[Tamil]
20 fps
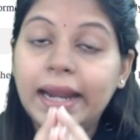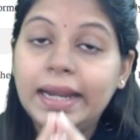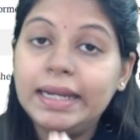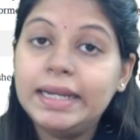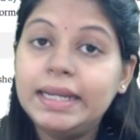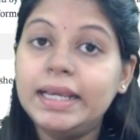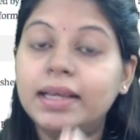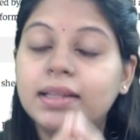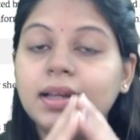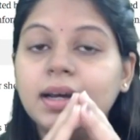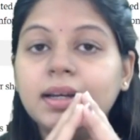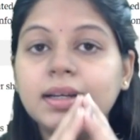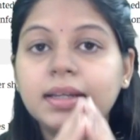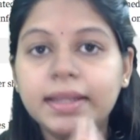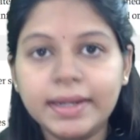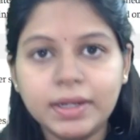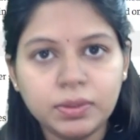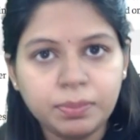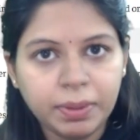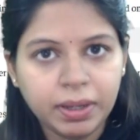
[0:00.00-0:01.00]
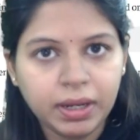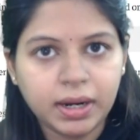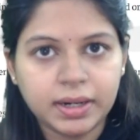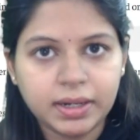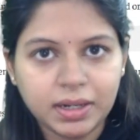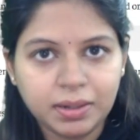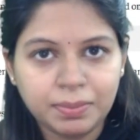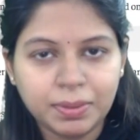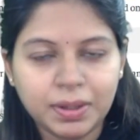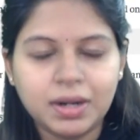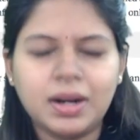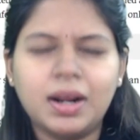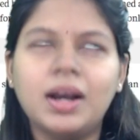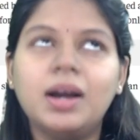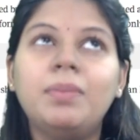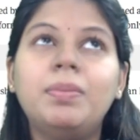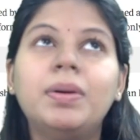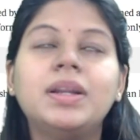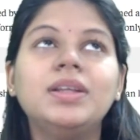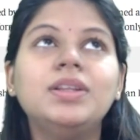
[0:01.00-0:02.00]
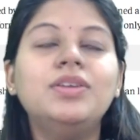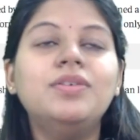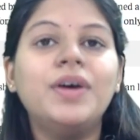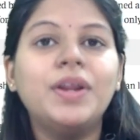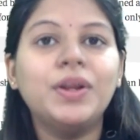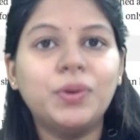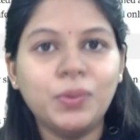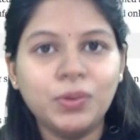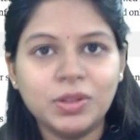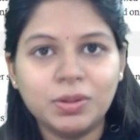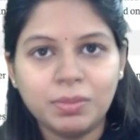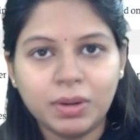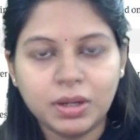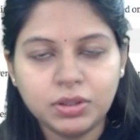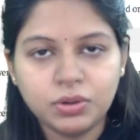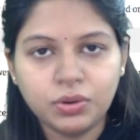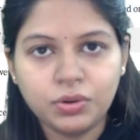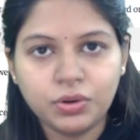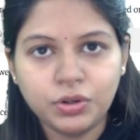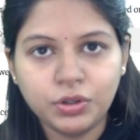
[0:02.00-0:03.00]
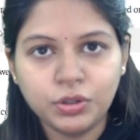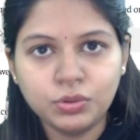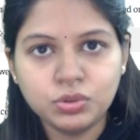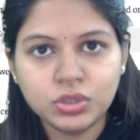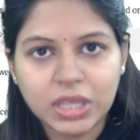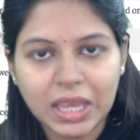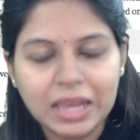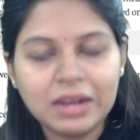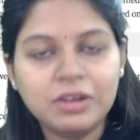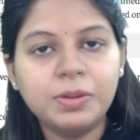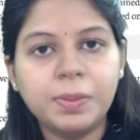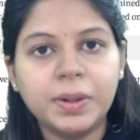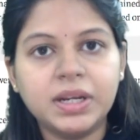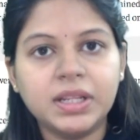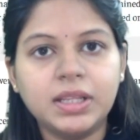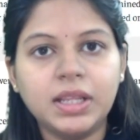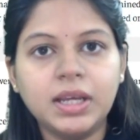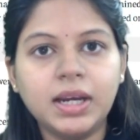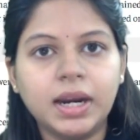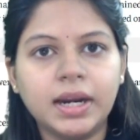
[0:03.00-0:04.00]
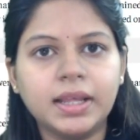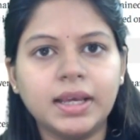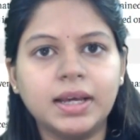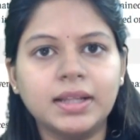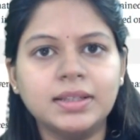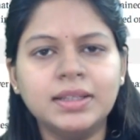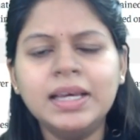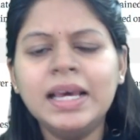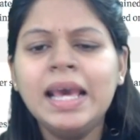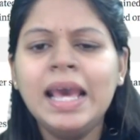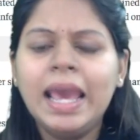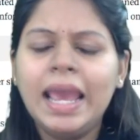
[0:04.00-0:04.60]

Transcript: என்டிஏ தான் நீட்டுமே கண்டக்ட் பண்ணுறாங்க பட் இது வரைக்கும் இந்த மாதிரி ஒரு நியூஸ் கேள்விப்பட்டதே கிடையாது